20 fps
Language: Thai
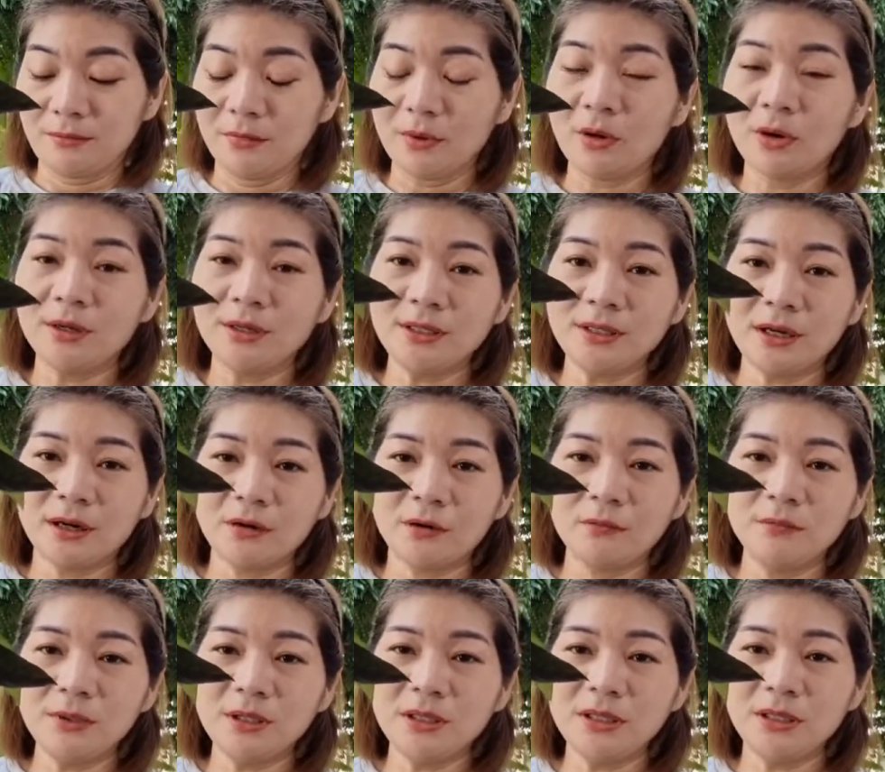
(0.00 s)
บอลที่เขา
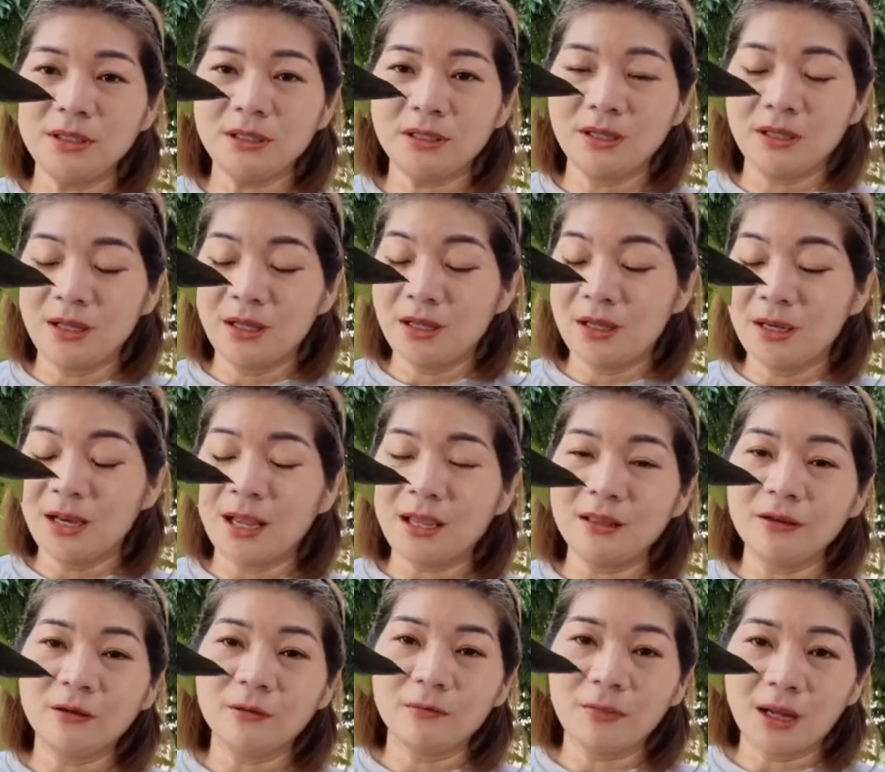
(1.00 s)
มีไหล
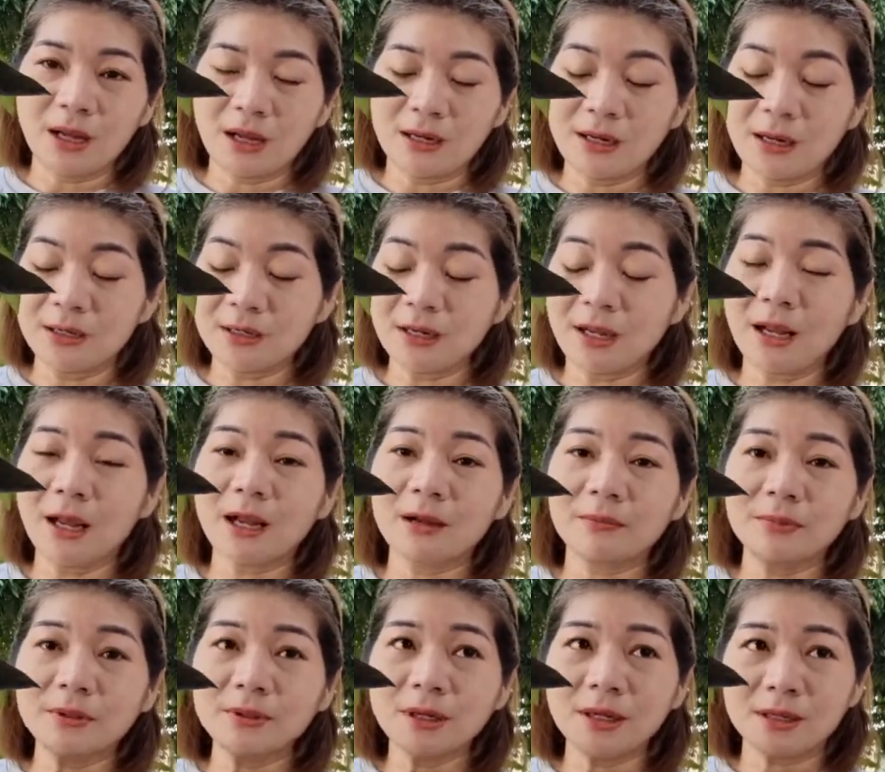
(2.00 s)
ออกมาด้านข้าง
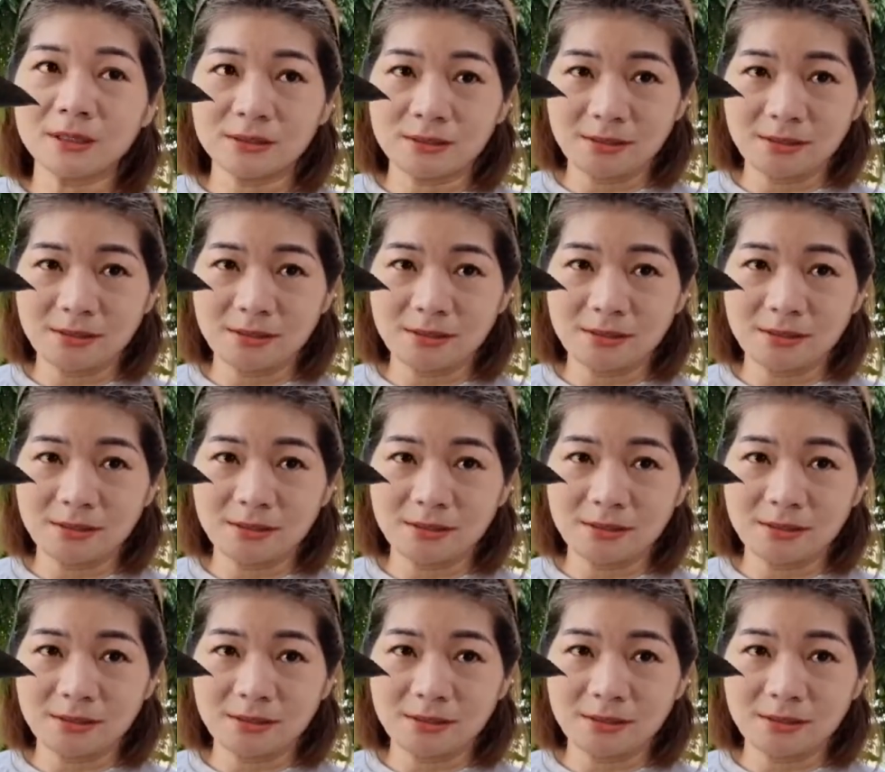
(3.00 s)
เพื่อ